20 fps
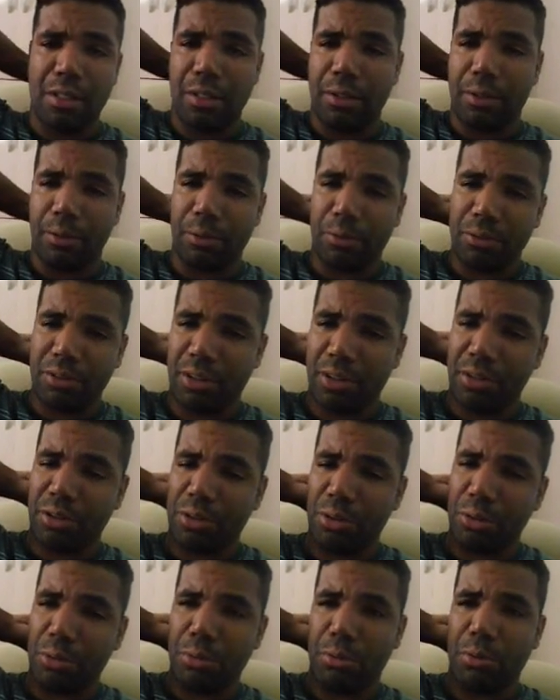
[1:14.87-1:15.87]
Eu não sei
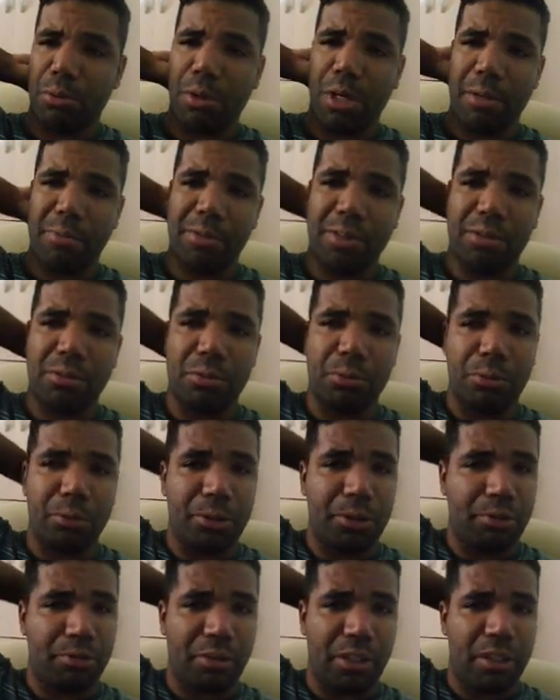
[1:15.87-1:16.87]
se o Emerson
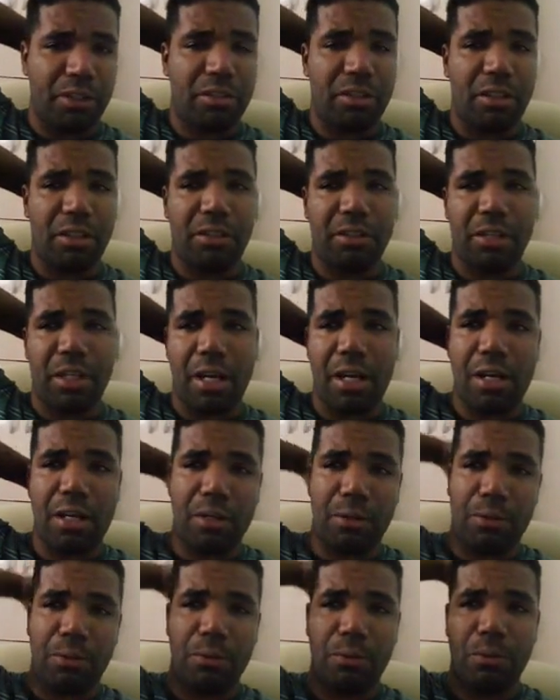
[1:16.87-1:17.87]
Luiz vai
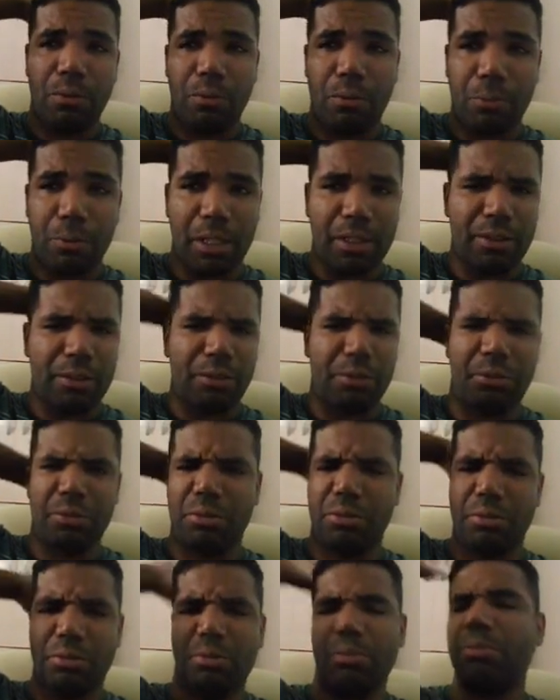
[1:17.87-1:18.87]
aceitar, o Matheus
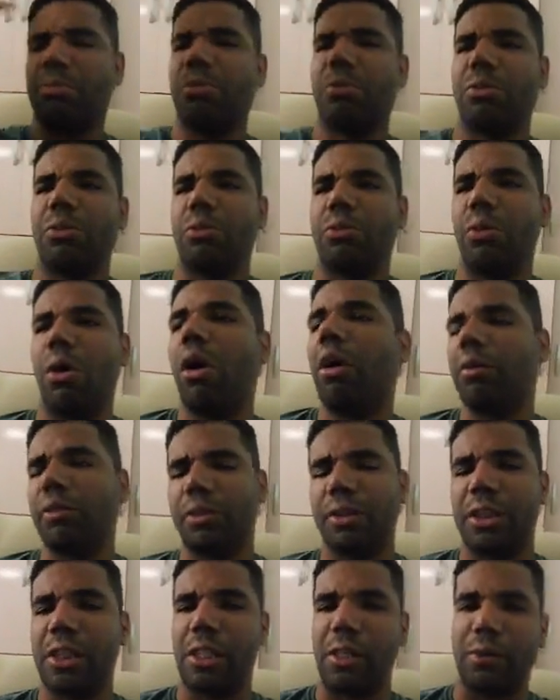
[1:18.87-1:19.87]
Alves,
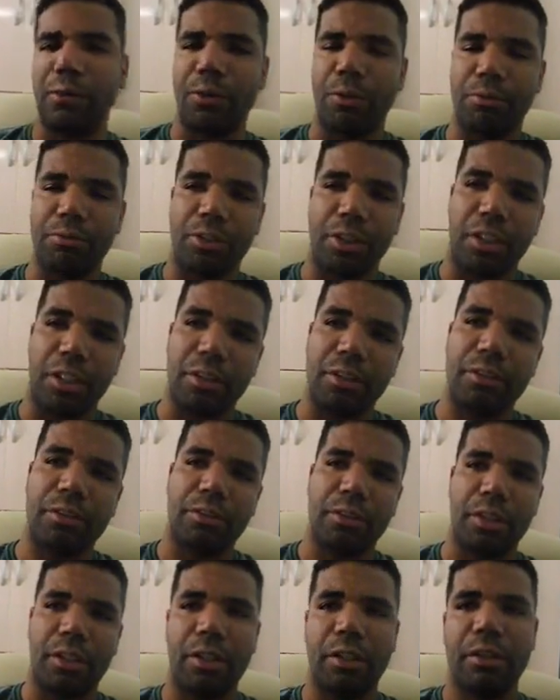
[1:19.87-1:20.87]
sei lá o nome verdadeiro
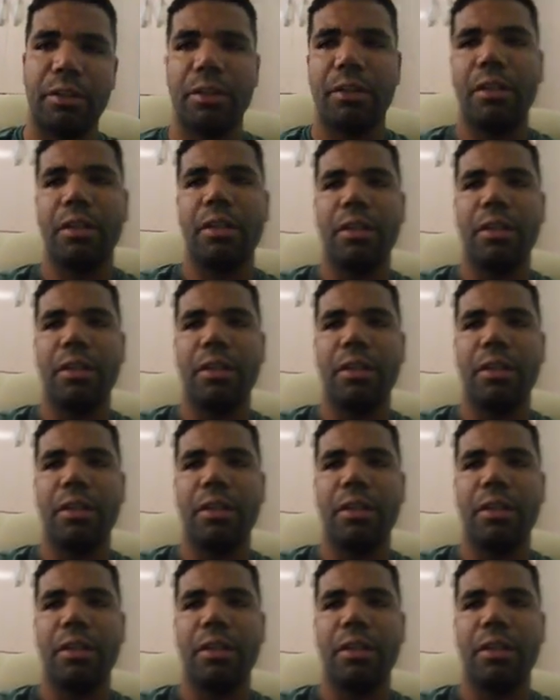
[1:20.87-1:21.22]
dele.